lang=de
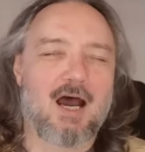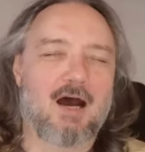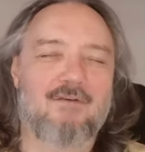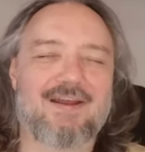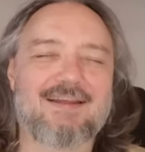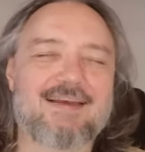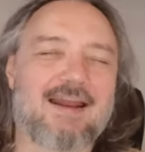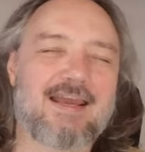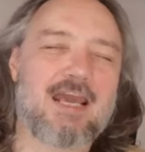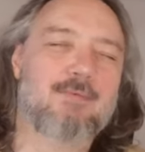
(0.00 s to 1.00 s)
Aber wenn es
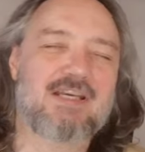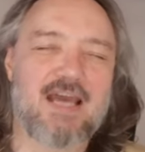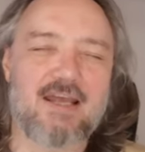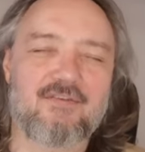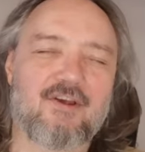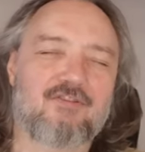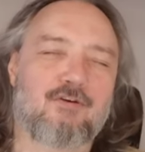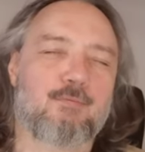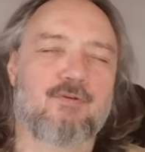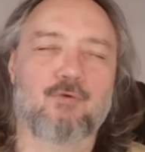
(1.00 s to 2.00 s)
einen gäbe jenseits
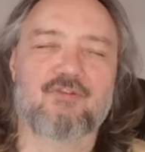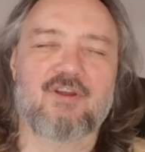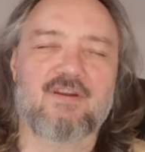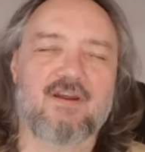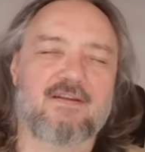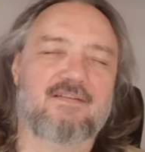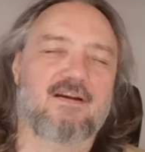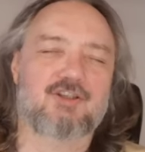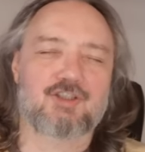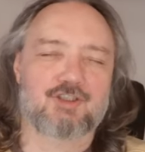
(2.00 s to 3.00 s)
vom Bewusstsein, der das
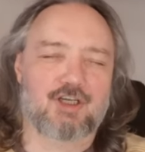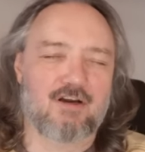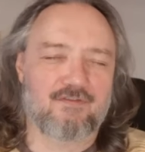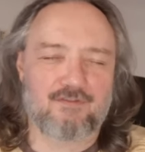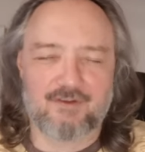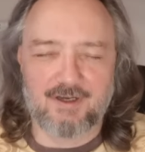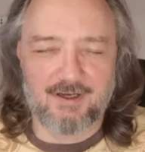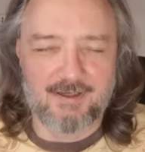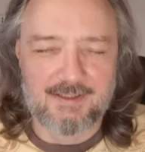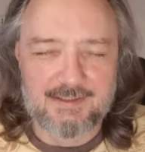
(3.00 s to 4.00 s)
alles schon schafft,
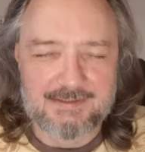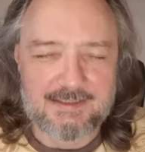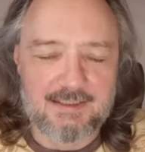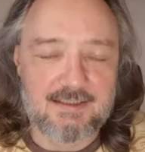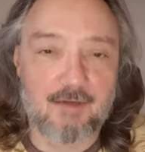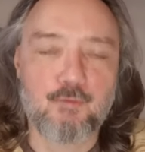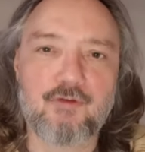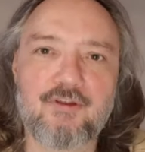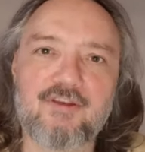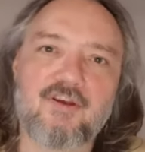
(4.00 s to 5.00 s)
ja, dann
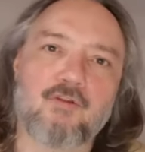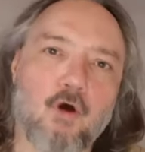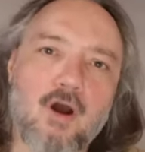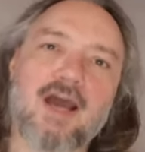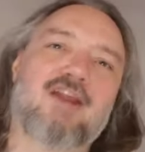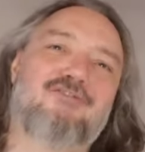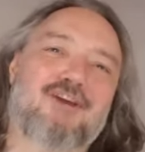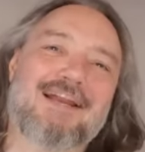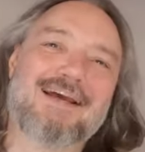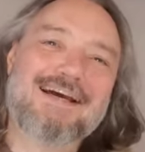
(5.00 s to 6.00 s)
müsste es ja noch eine viel